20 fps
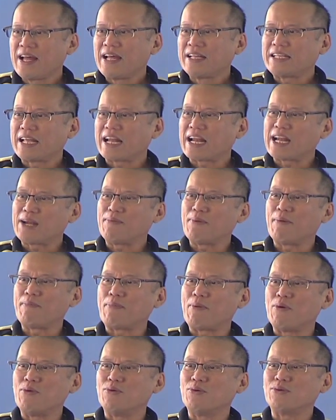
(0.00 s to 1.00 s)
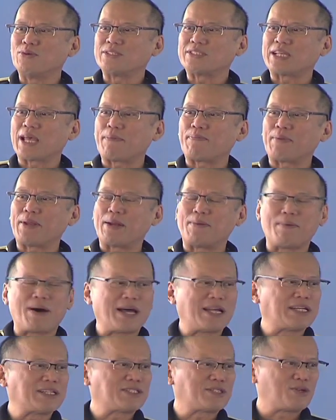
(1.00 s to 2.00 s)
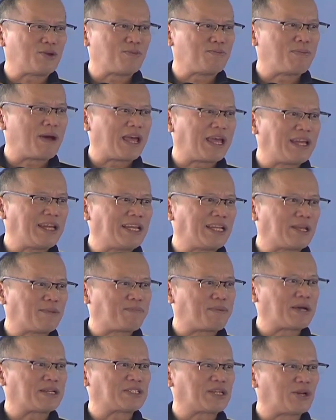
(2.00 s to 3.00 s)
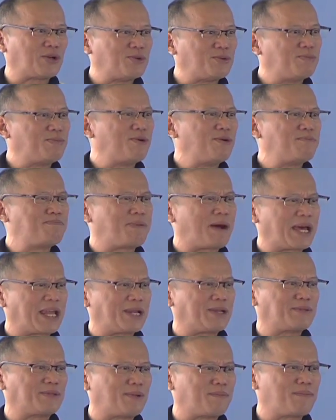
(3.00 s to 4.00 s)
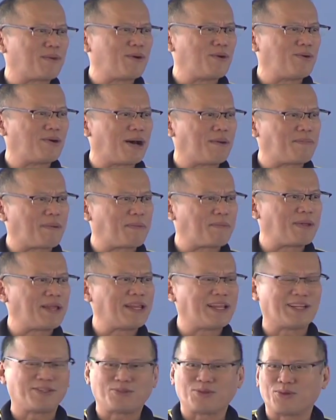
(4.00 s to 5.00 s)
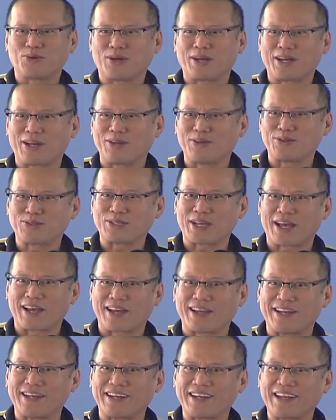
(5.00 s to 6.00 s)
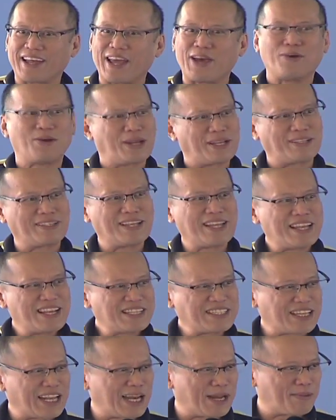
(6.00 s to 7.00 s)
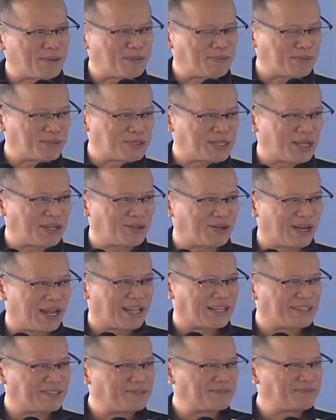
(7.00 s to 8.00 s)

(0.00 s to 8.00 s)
Talaga naman pong sa ipinamalas niyong mainit na pagsalubong, pakiramdam ko, kapamilya ang turing ninyo sa akin. Kaya ulit, salamat po sa inyo lahat.